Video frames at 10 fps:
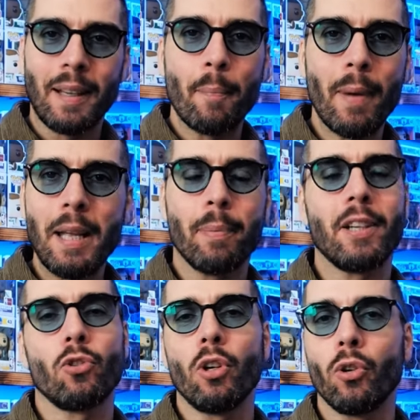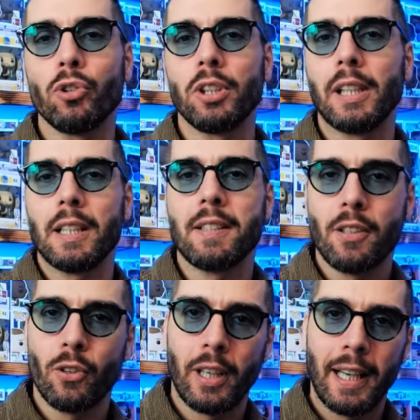mai preso in
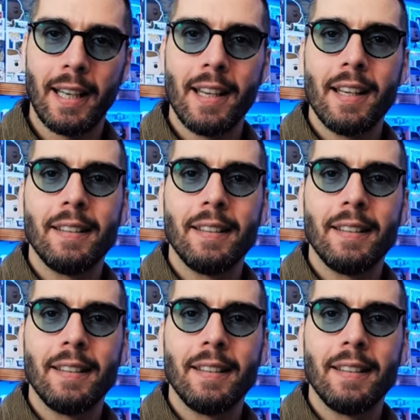considerazione